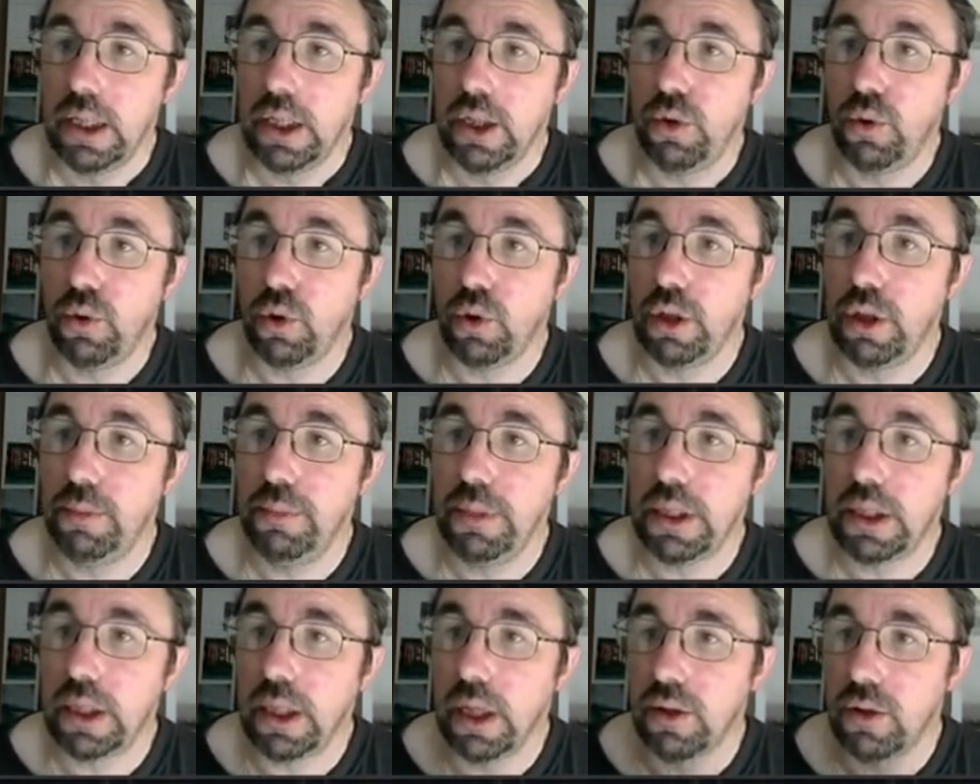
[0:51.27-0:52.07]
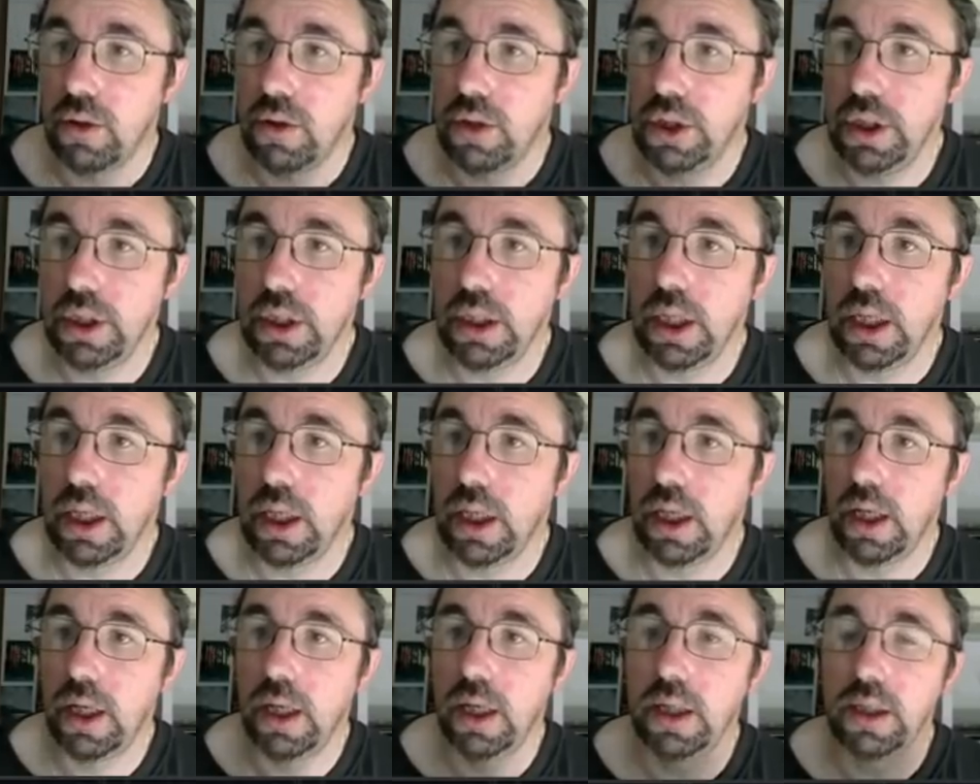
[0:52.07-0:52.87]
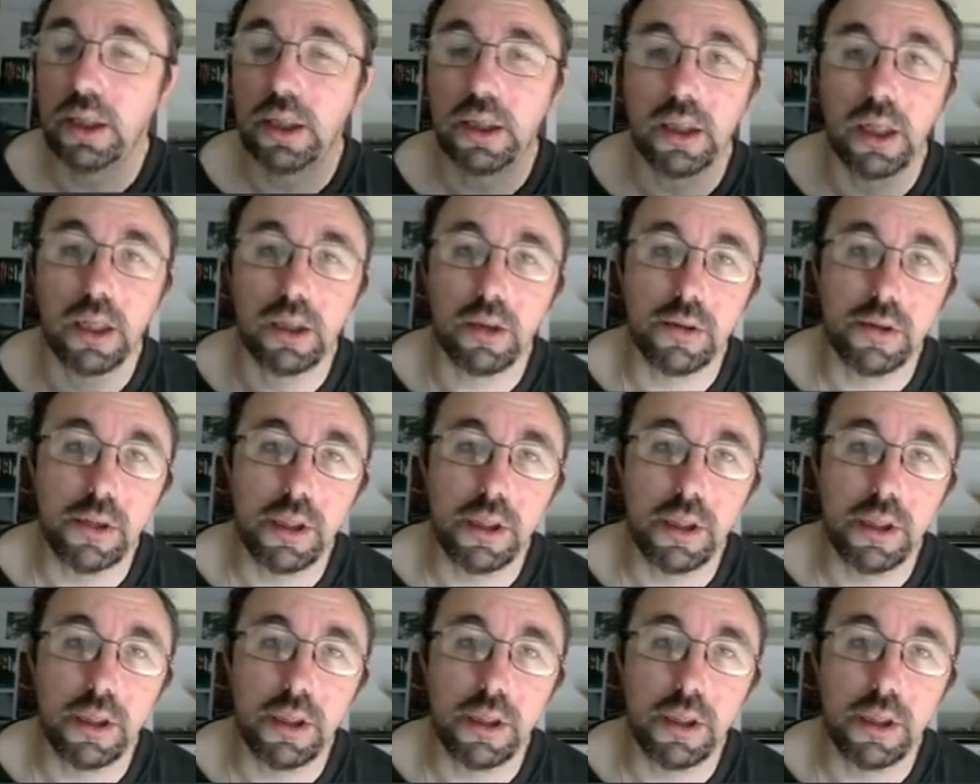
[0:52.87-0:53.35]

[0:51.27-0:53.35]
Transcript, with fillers: Donc j'ai mis 4 Go, 4